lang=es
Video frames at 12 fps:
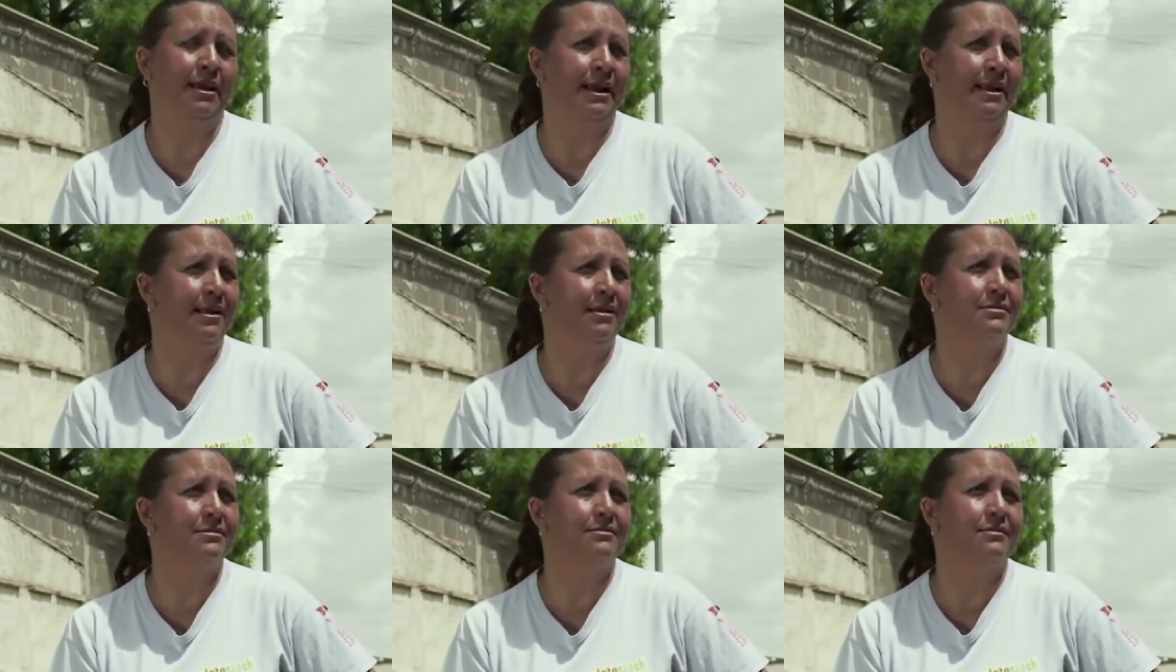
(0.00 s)

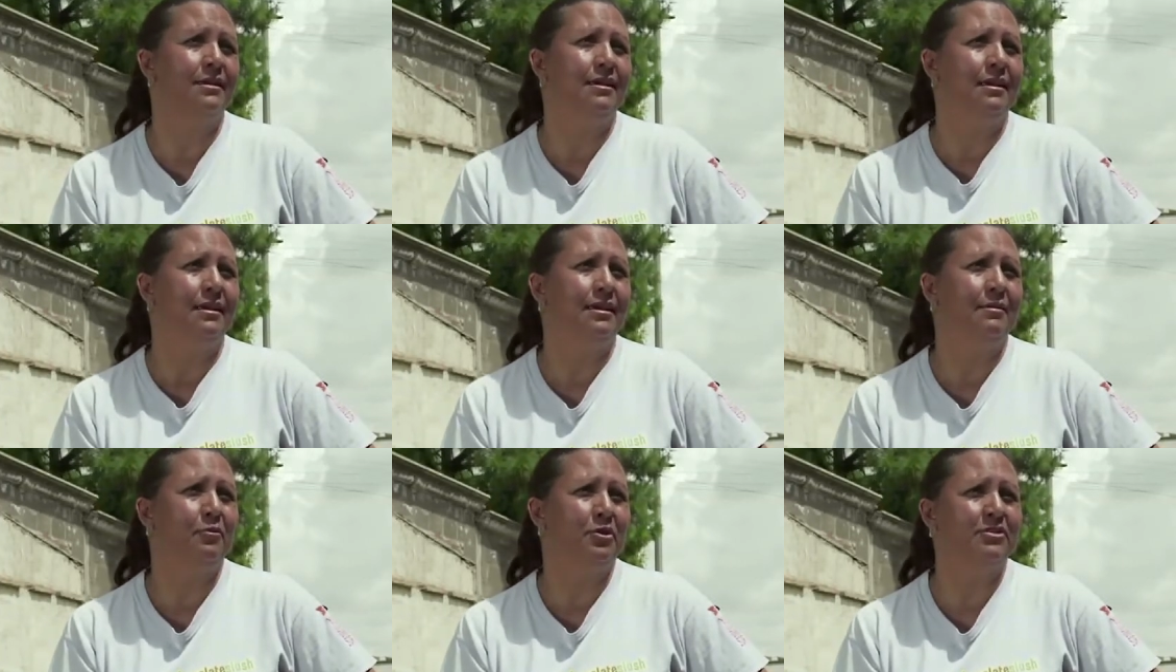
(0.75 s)
ganas
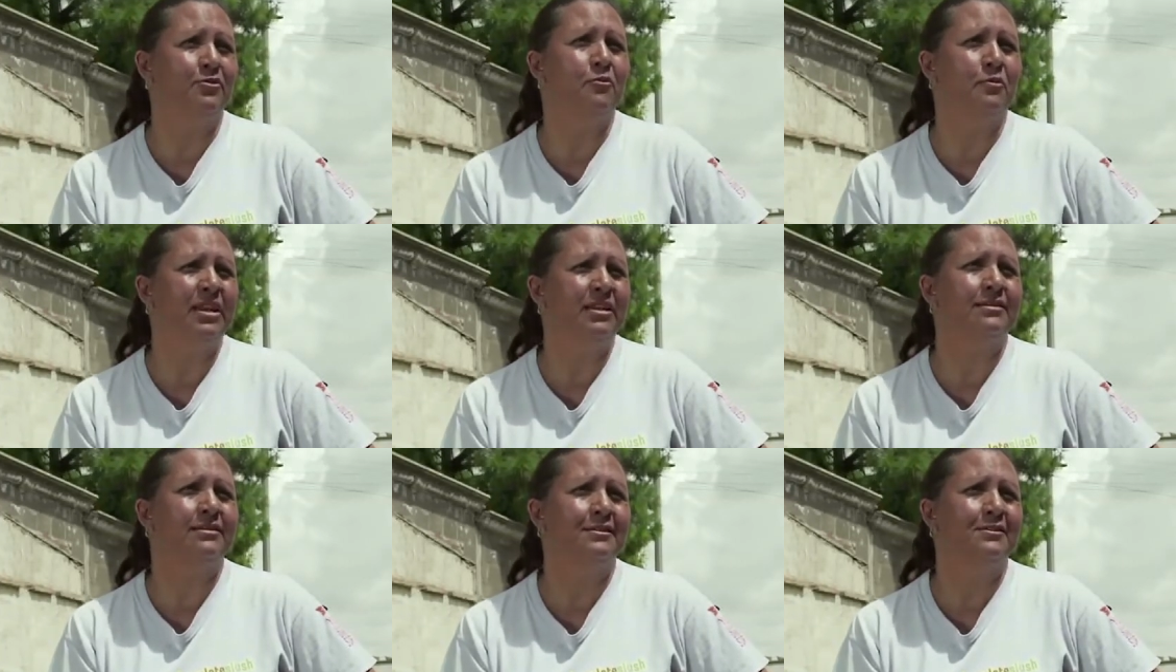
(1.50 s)
y pues
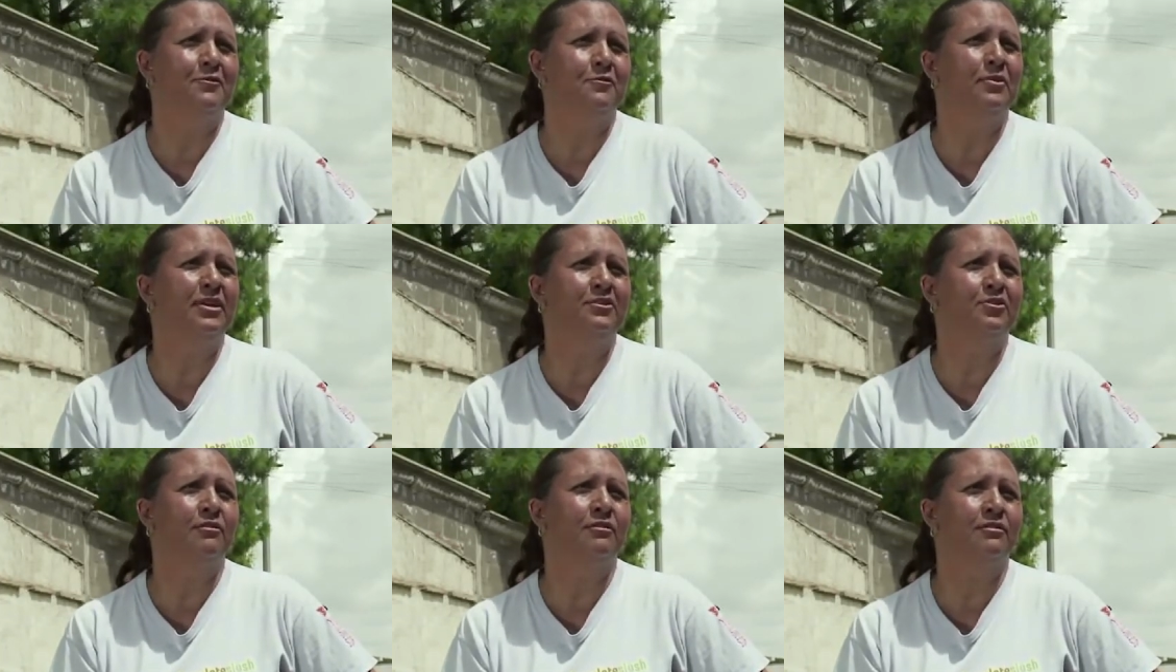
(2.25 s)
cumplir,
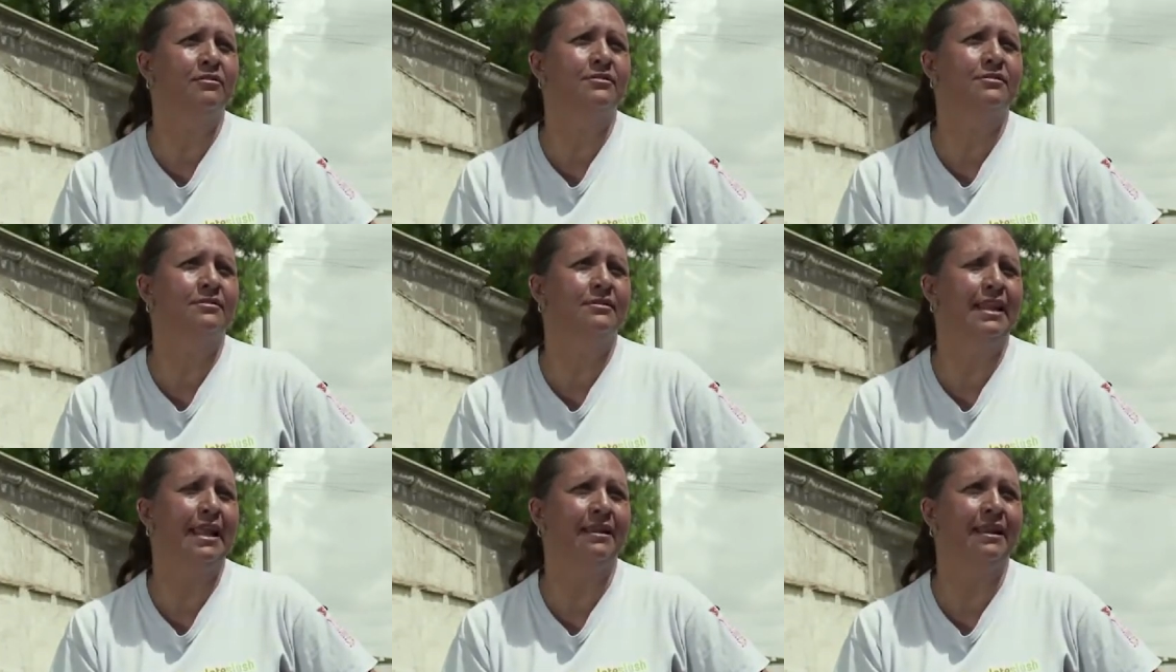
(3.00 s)
cumplir todos los,
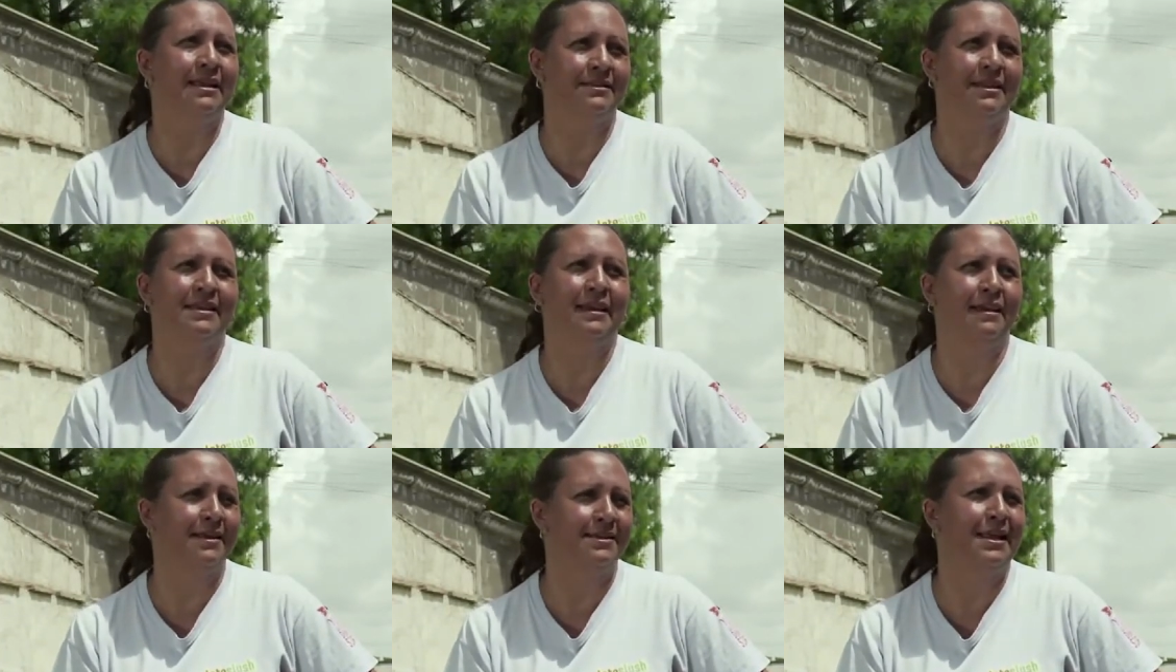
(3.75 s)
hasta
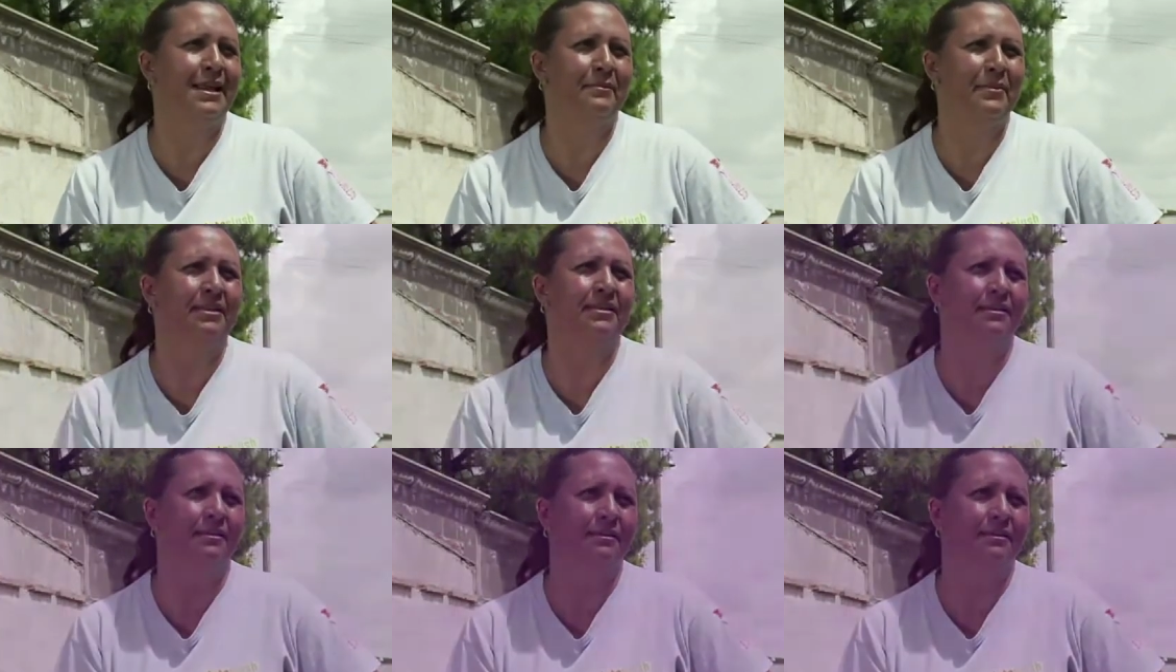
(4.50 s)
llegar hasta la meta.